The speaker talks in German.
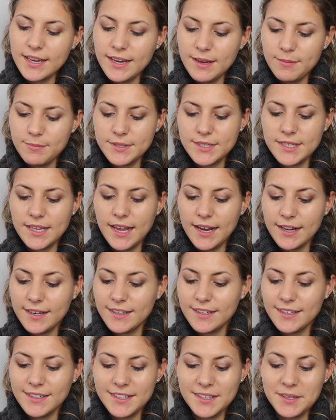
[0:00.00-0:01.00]

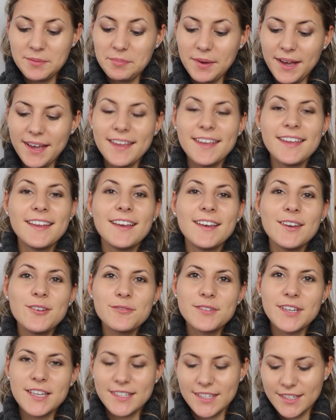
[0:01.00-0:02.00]
lebenslänglich bei
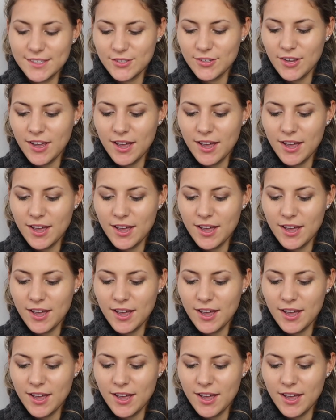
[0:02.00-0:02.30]
Lufthansa zu